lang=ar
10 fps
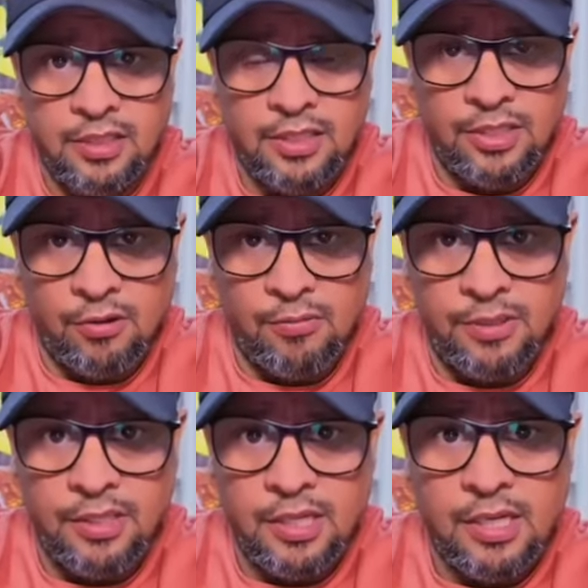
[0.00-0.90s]
يومي
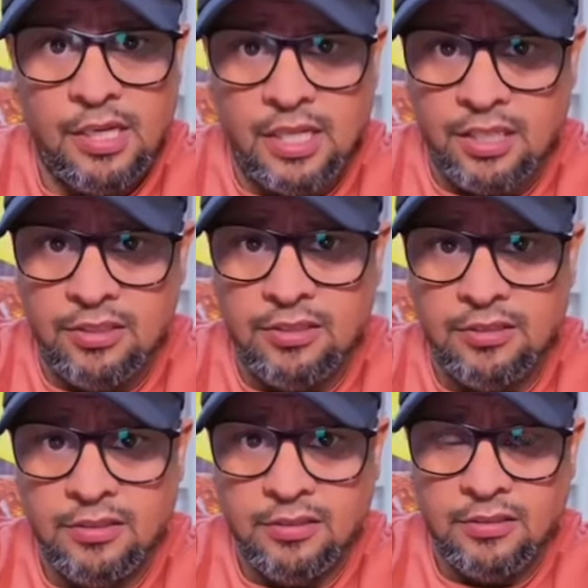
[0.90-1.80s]

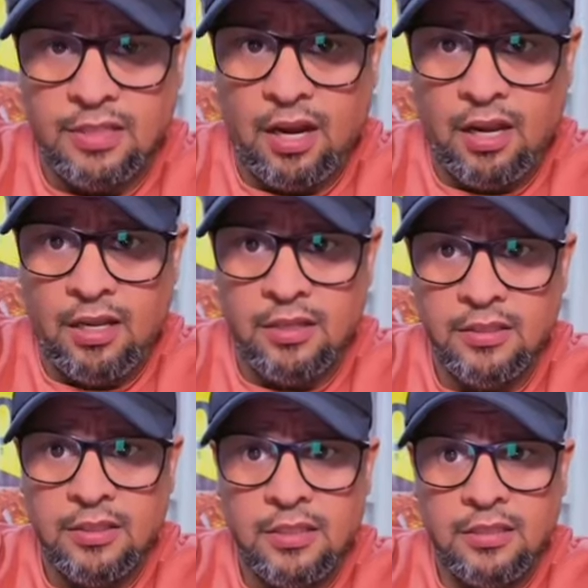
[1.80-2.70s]
لكن صراحة
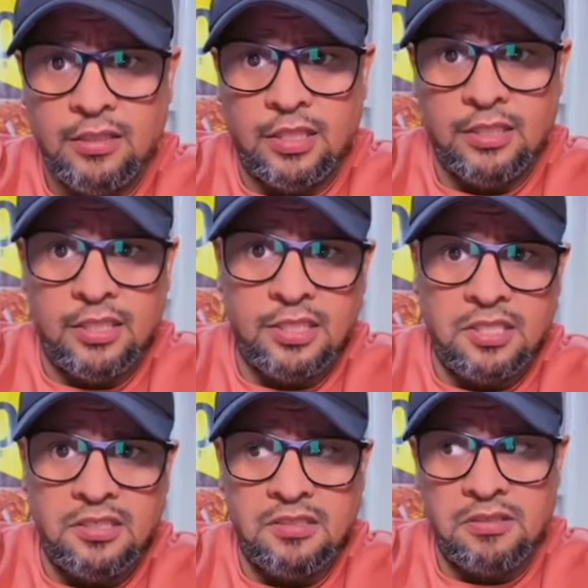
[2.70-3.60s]
يعني
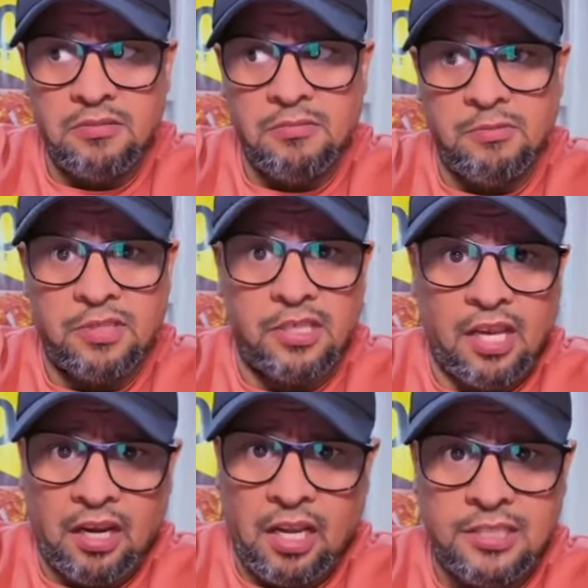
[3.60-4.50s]
الجلد ممكن
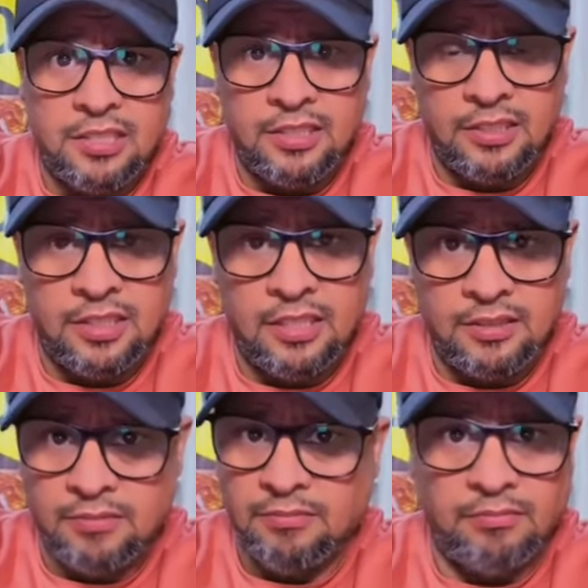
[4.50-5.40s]
الراس
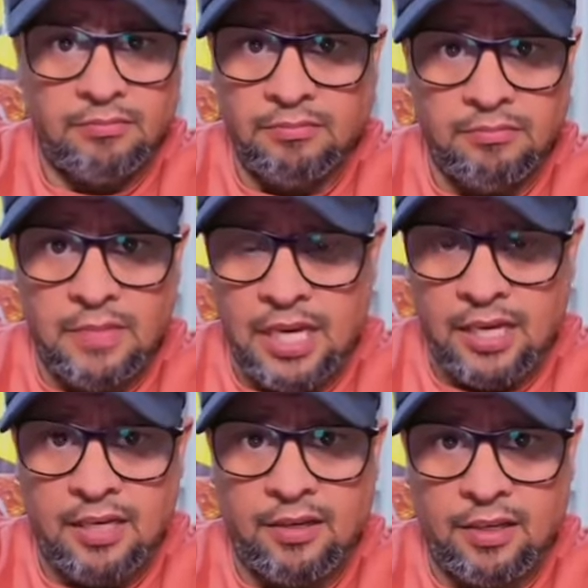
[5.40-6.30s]
حنا ما
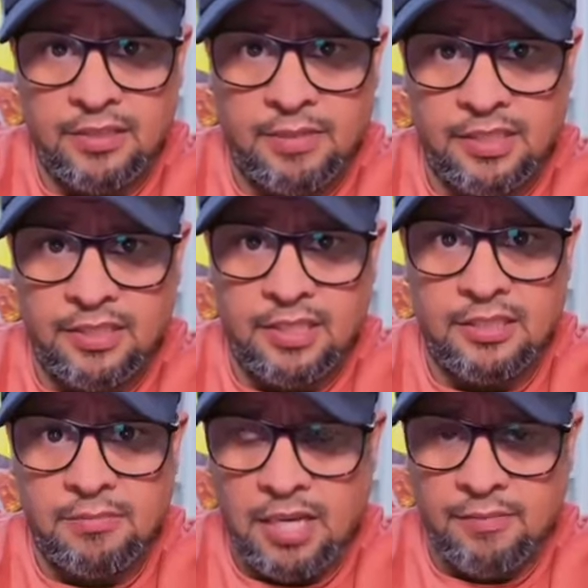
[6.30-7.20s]
ناكل الراس مع
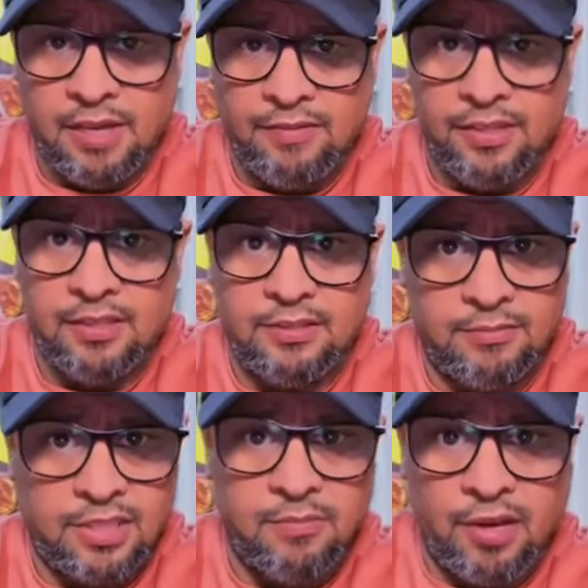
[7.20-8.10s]
الدجاج ما ما فيه
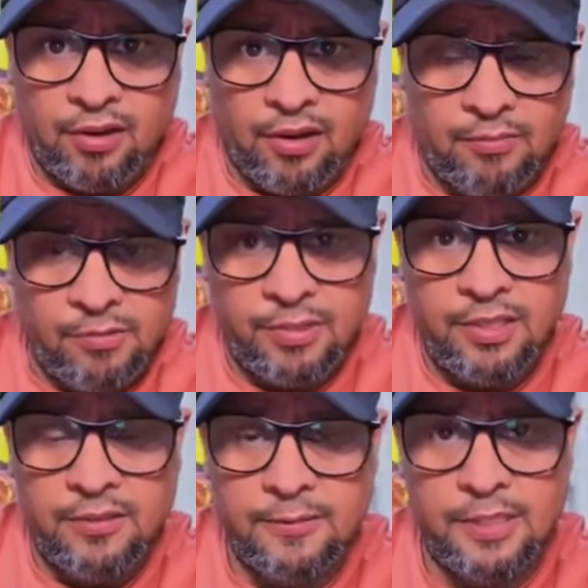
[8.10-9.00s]
يمكن برا ممكن
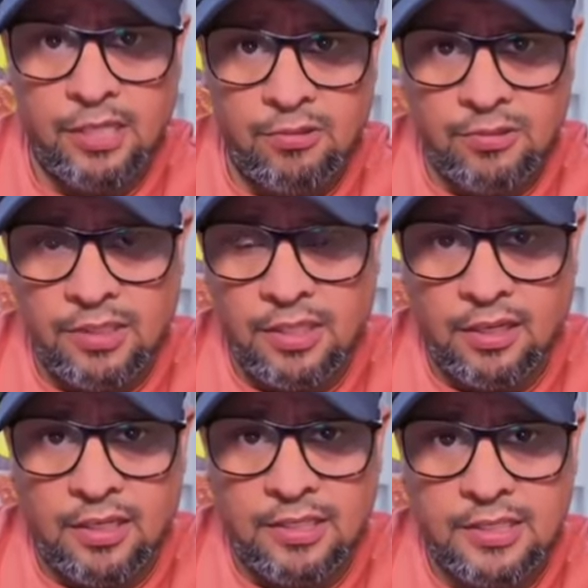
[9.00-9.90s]
ياكلون
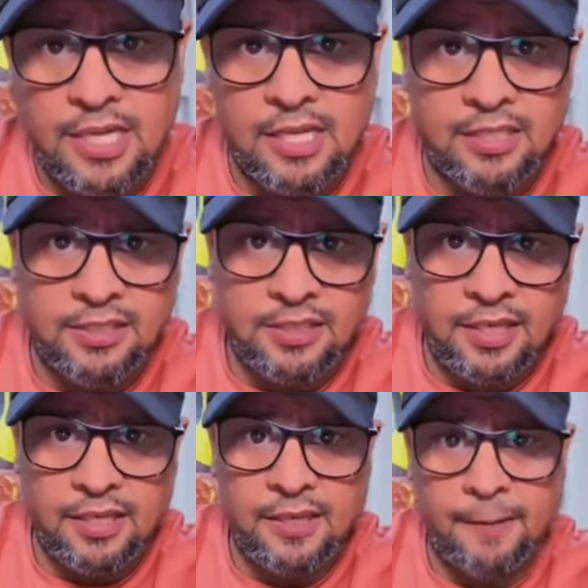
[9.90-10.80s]
الراس لكن
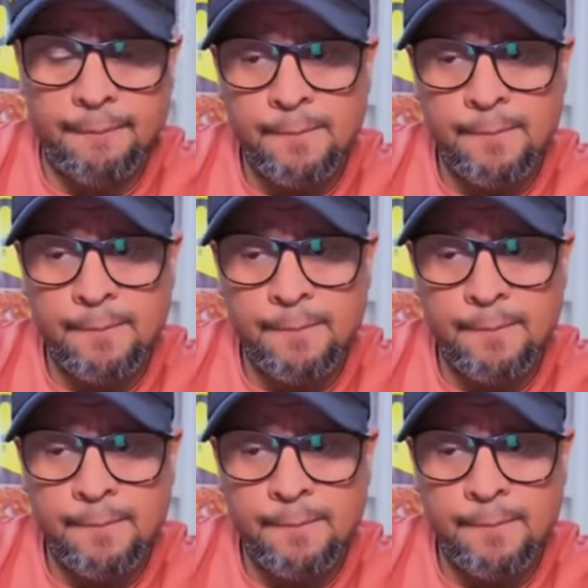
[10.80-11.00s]
عندنا هنا